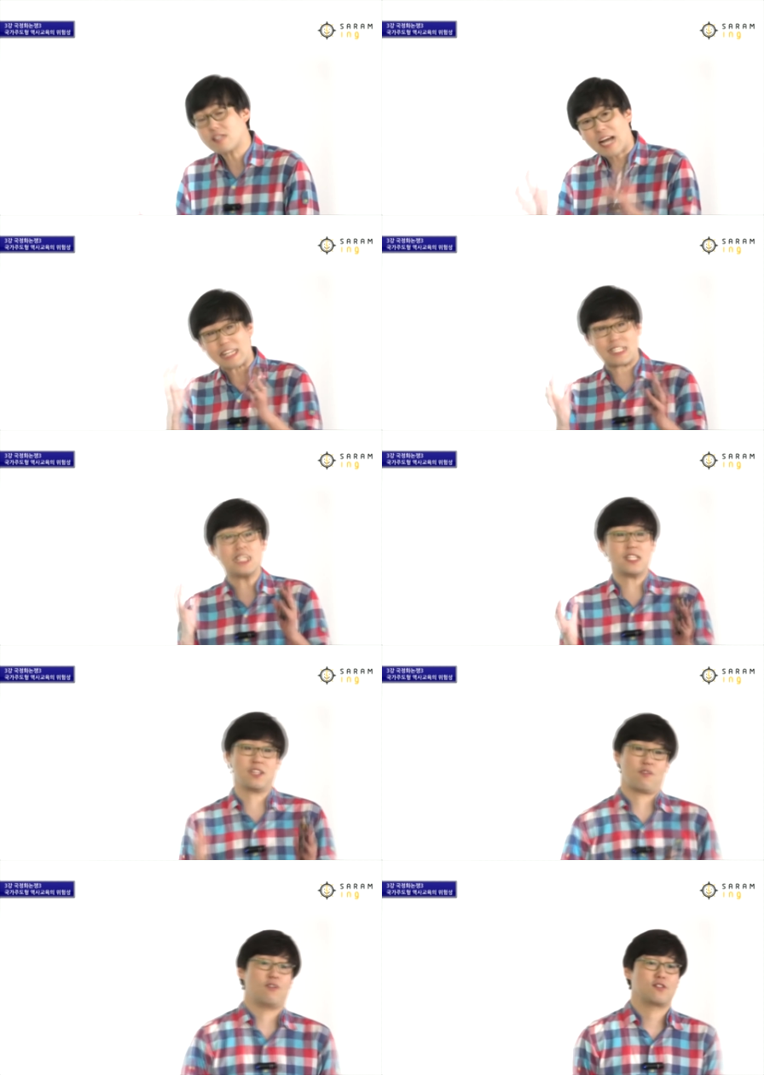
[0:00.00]
굉장히 가치
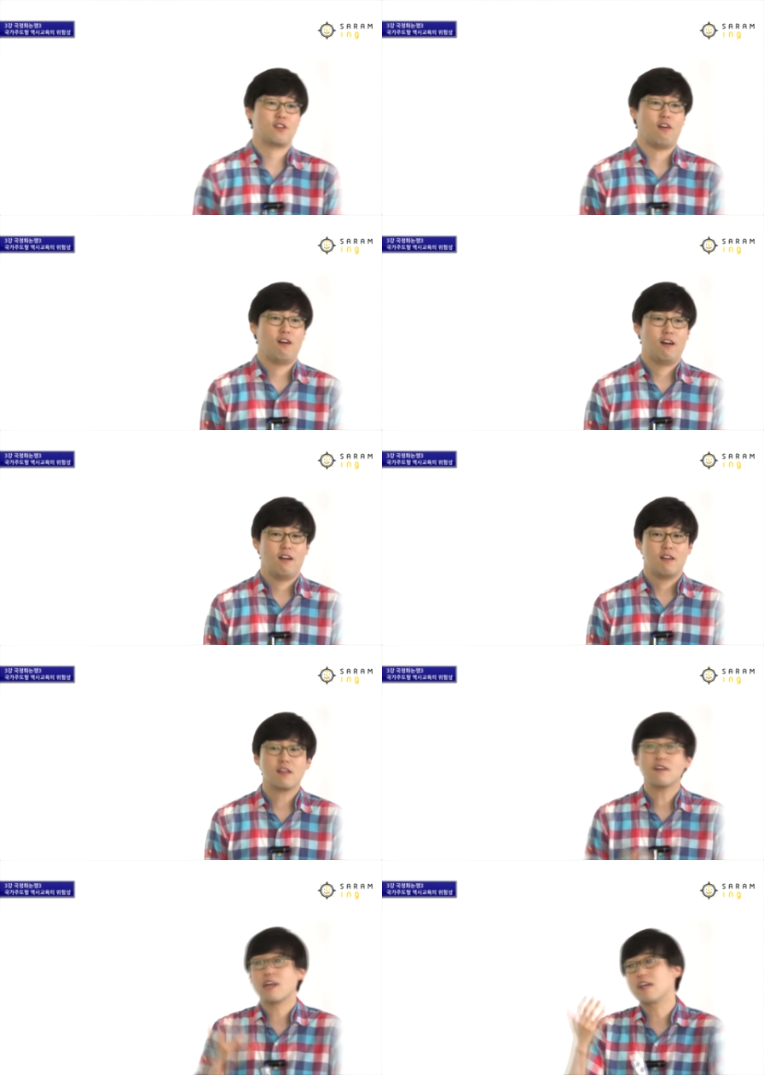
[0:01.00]
있는 거거든요.
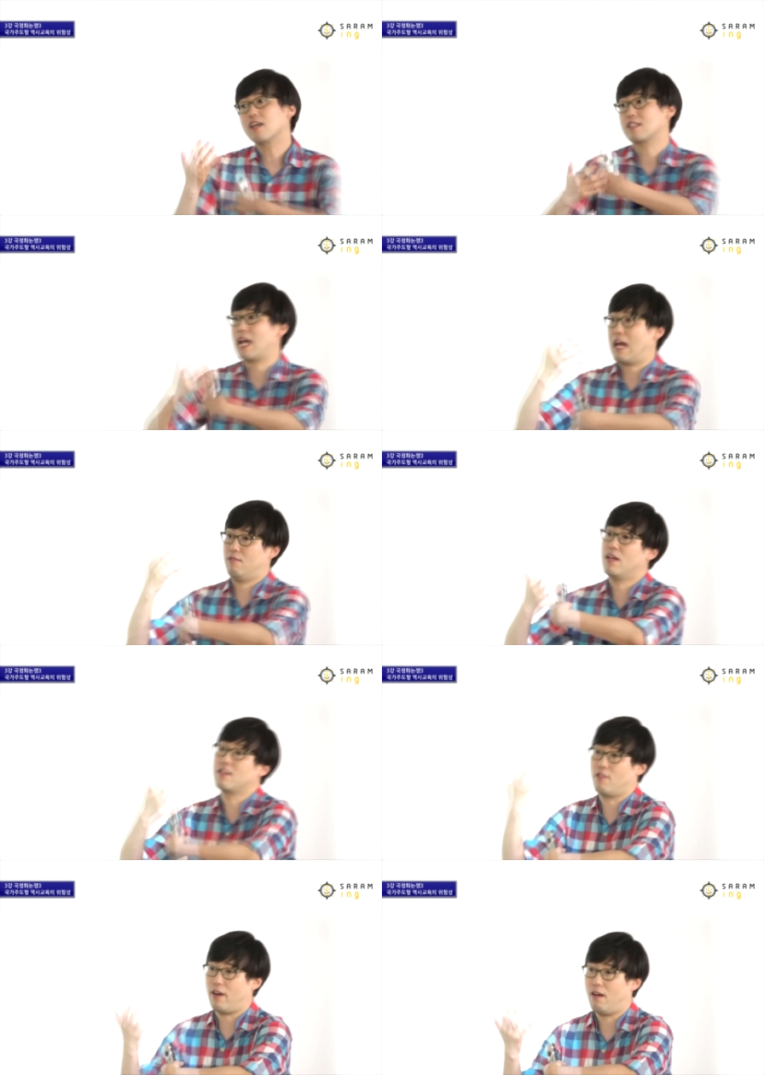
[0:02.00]
근데 그 얘기가 잘 안
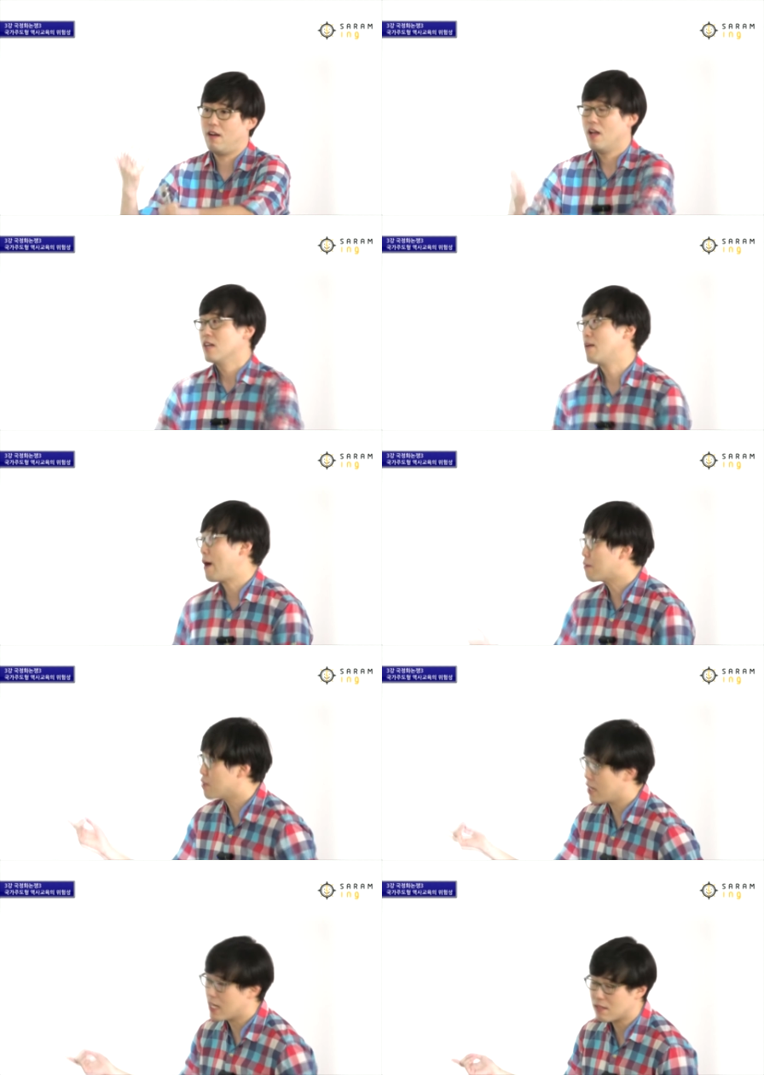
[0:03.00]
되는 거예요. 자, 방금
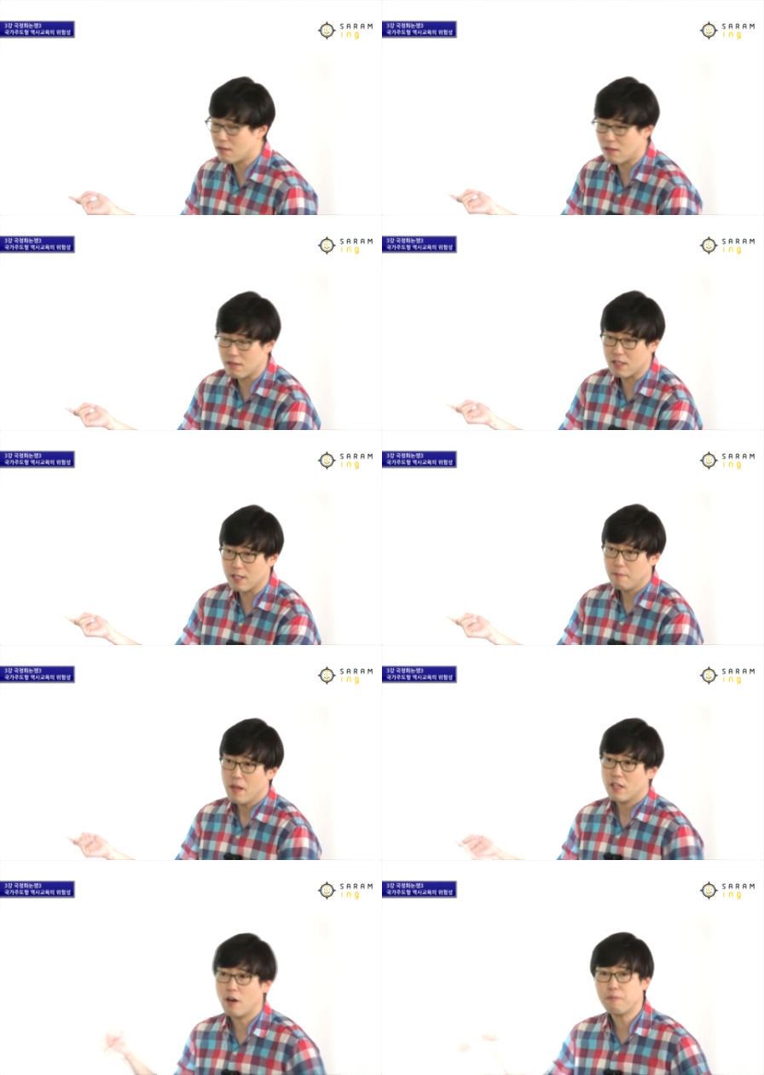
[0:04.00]
전에 얘기했었던 그
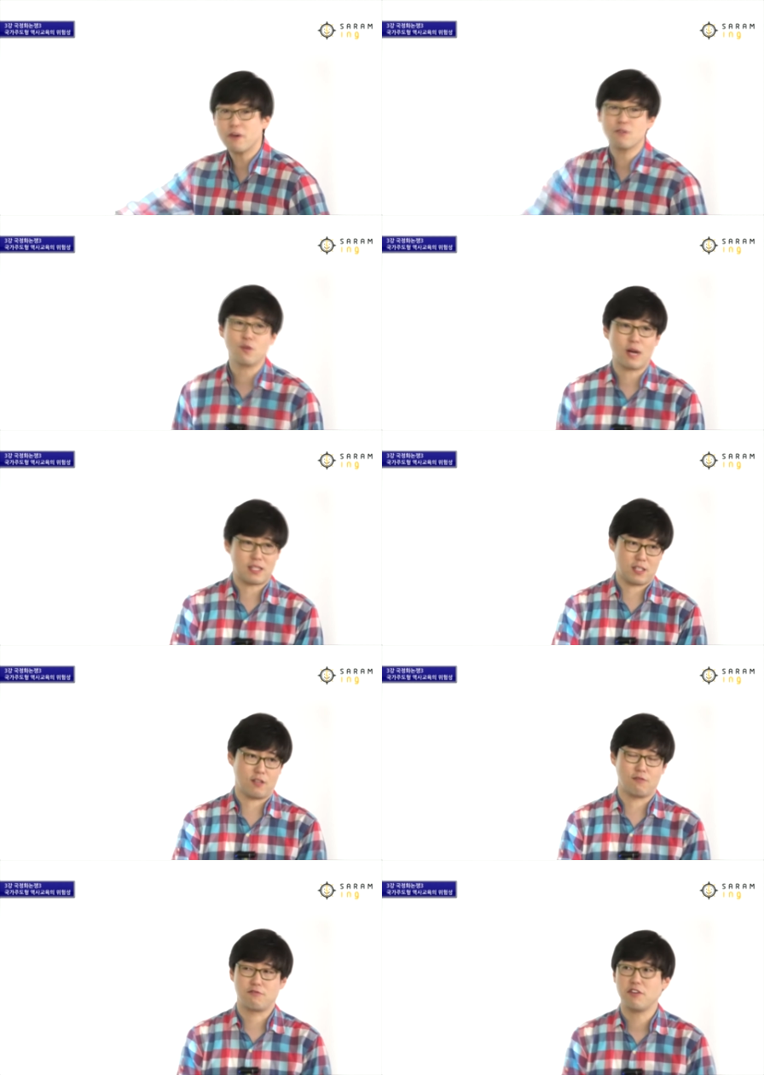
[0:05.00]
형평운동 같은
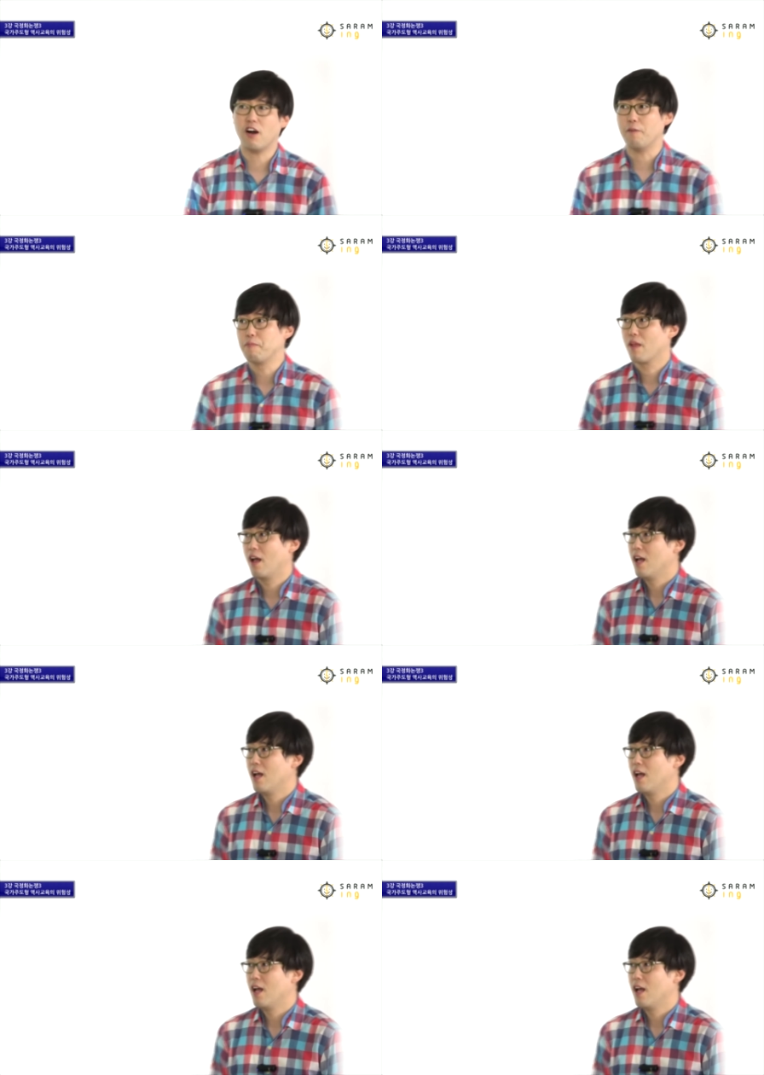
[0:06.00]
경우도요.